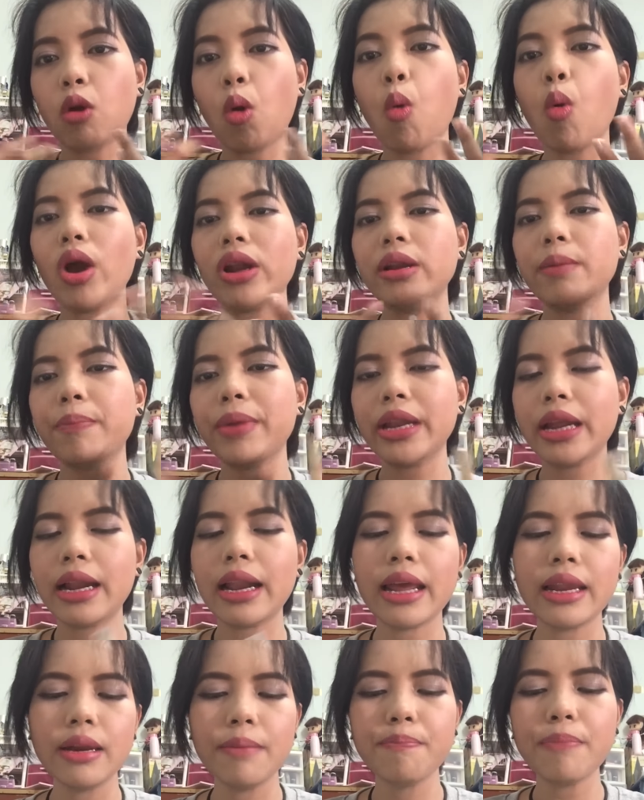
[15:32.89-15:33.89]
ขวดหรือเป็นอะ
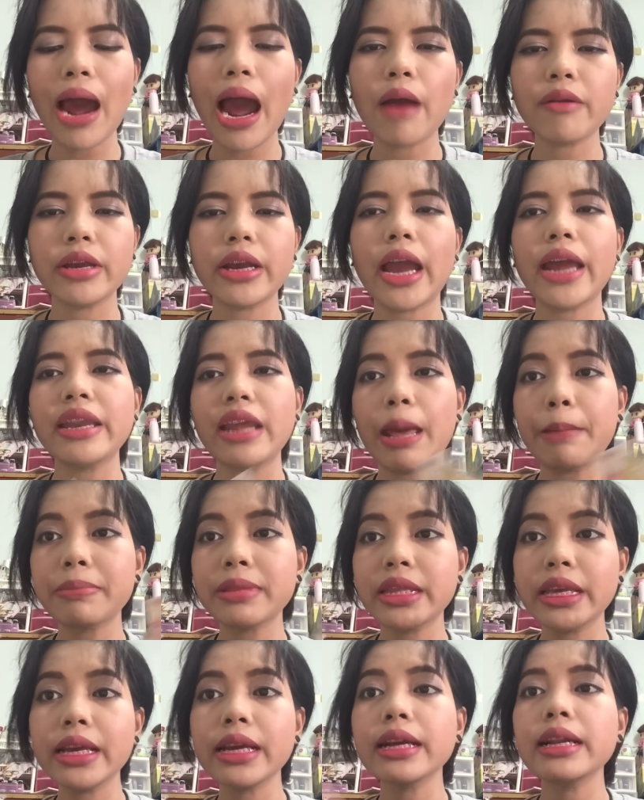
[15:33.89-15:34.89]
ไรหรือเปล่ายังไงเดี๋ยวเอฟ
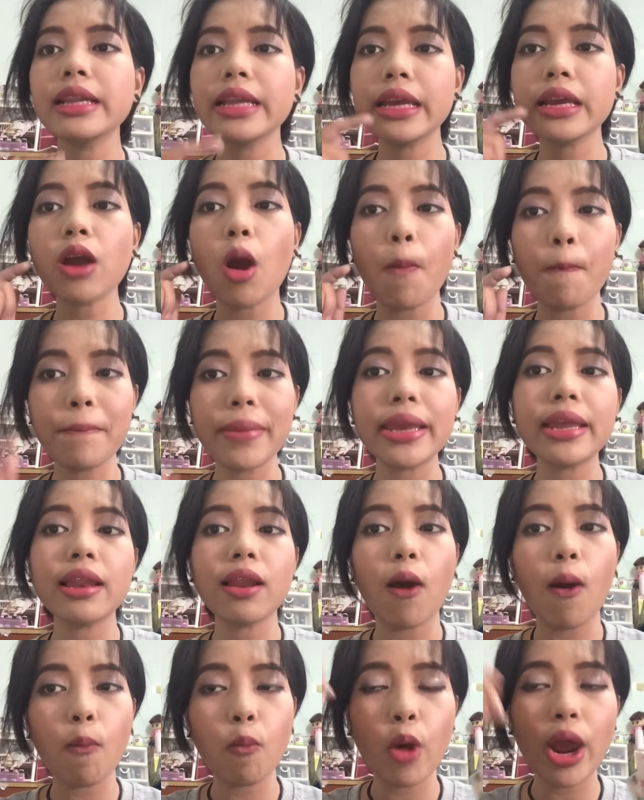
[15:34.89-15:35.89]
ทิ้งลิงก์ของ b
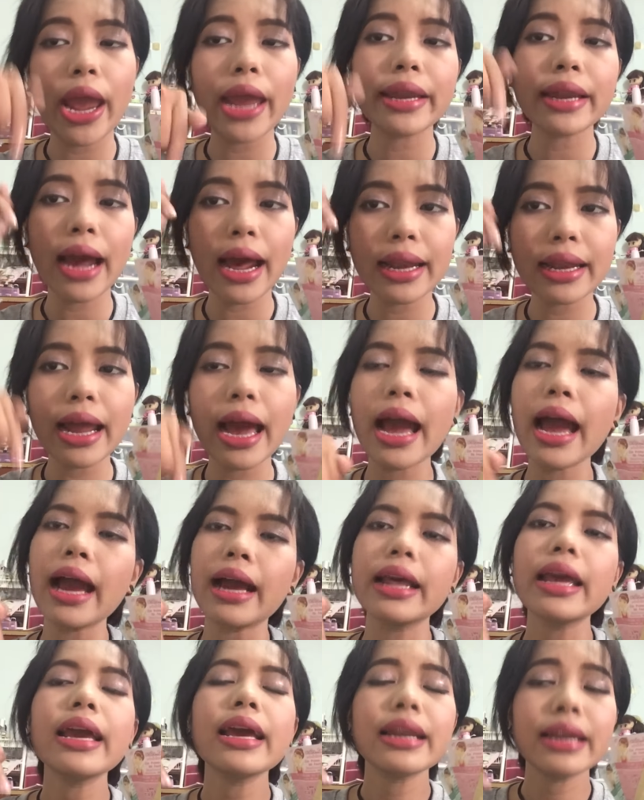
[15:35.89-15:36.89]
l o f ไว้ให้ด้านล่าง
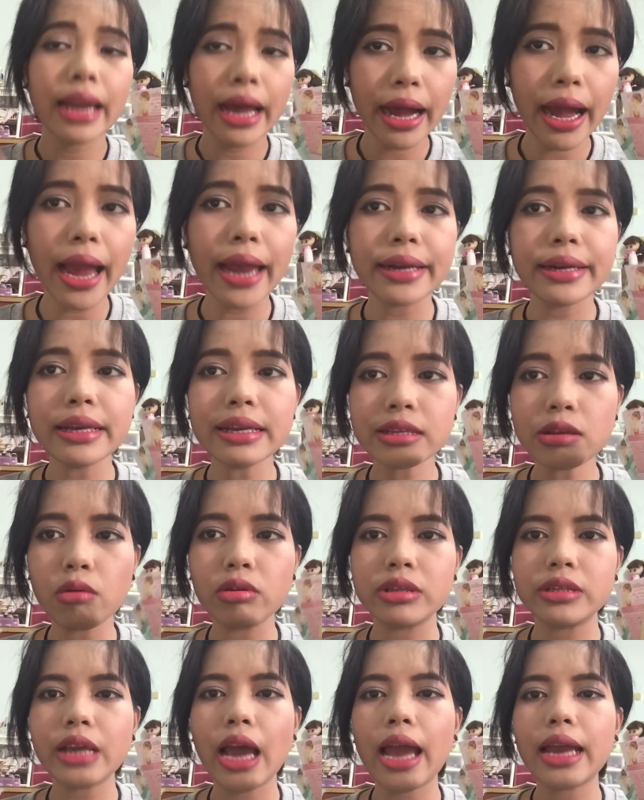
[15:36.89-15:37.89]
และใครที่ส
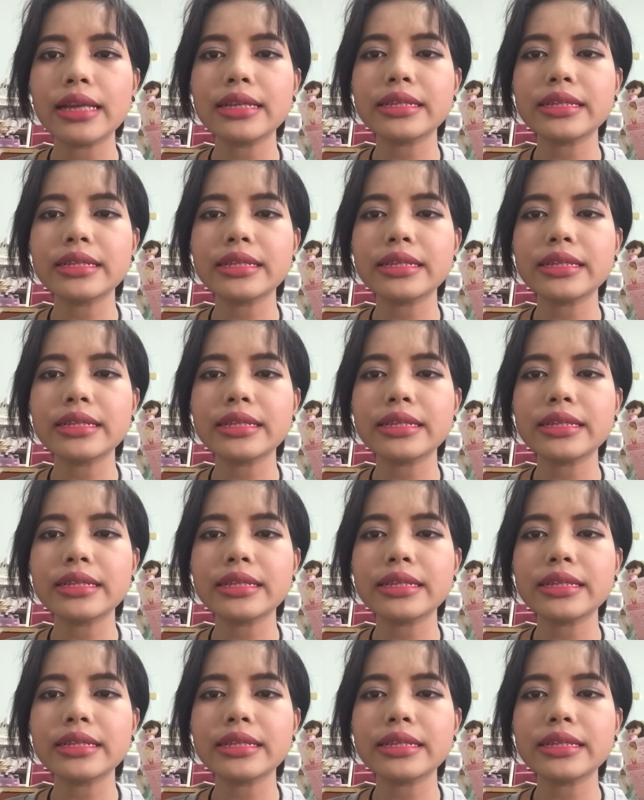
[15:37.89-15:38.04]
นใจ